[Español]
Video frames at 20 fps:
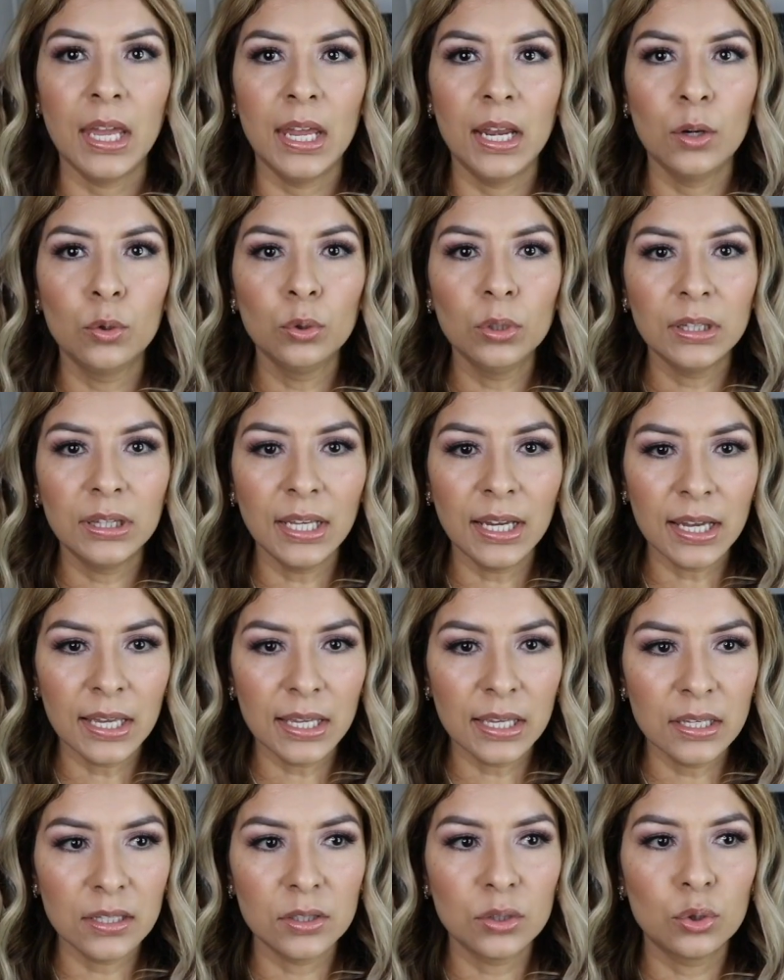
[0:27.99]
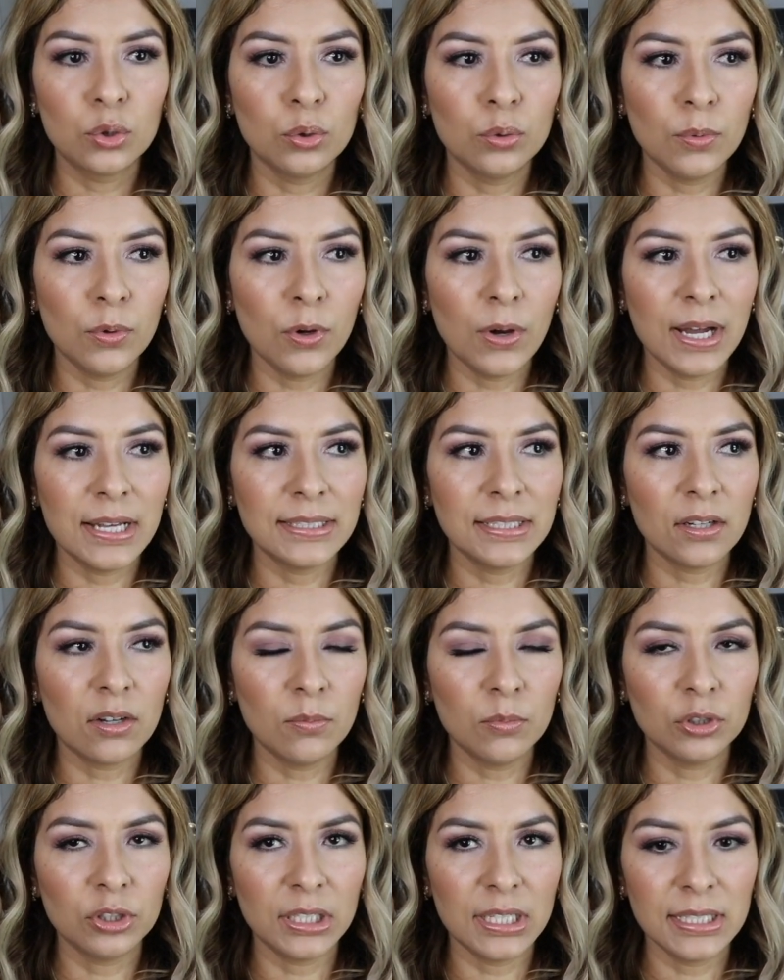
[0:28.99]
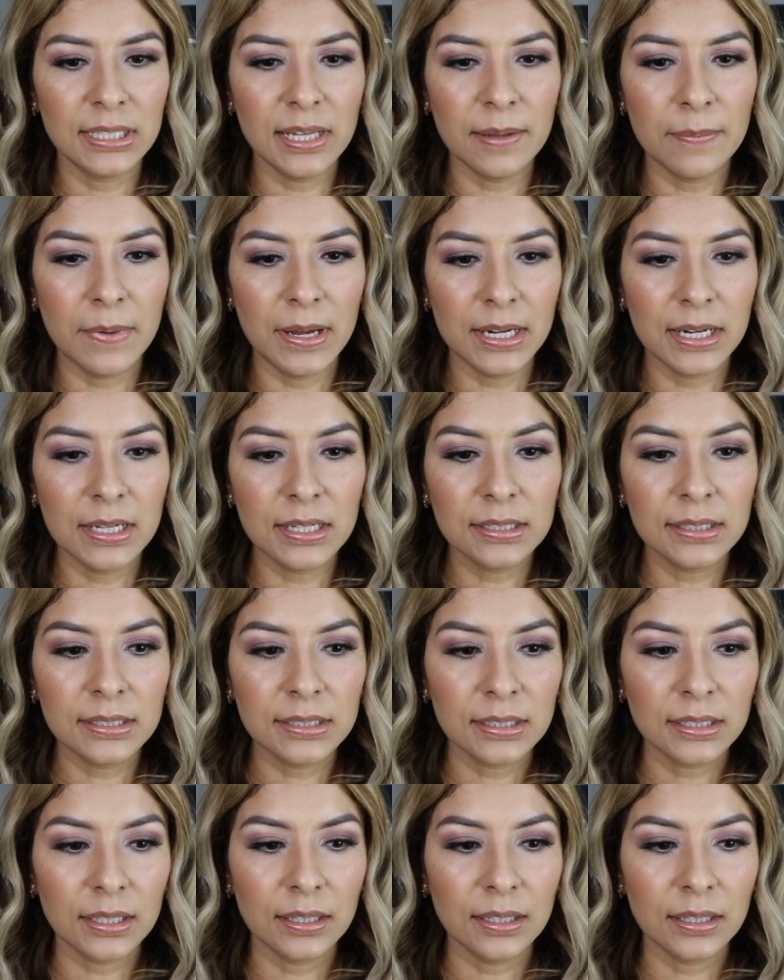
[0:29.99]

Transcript: En Ulta estuvo hace como tres semanas,